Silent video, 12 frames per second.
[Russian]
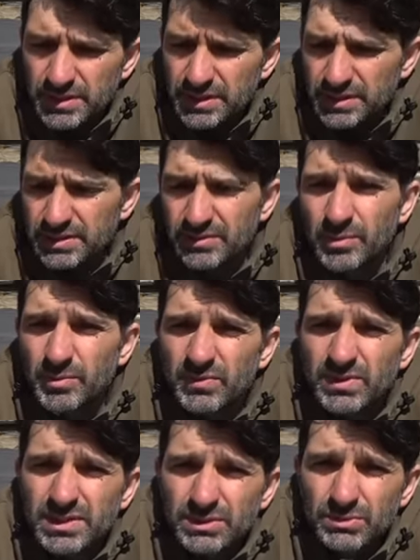сделать с вами
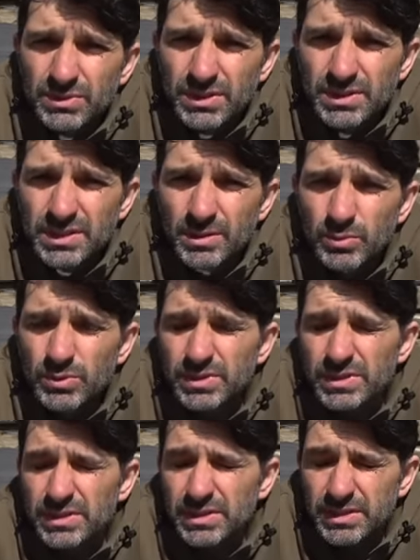водяную систему
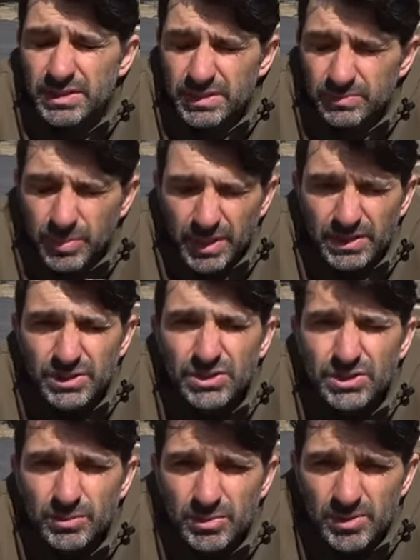с,
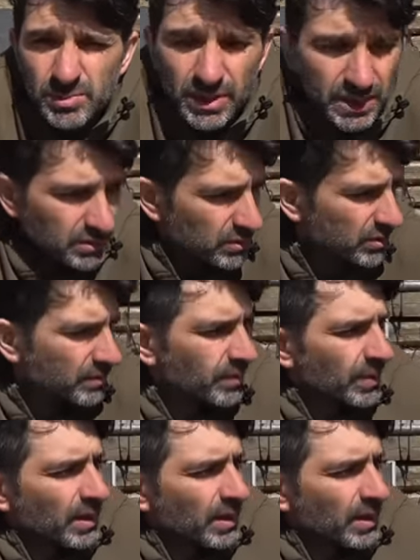практически бесплатно.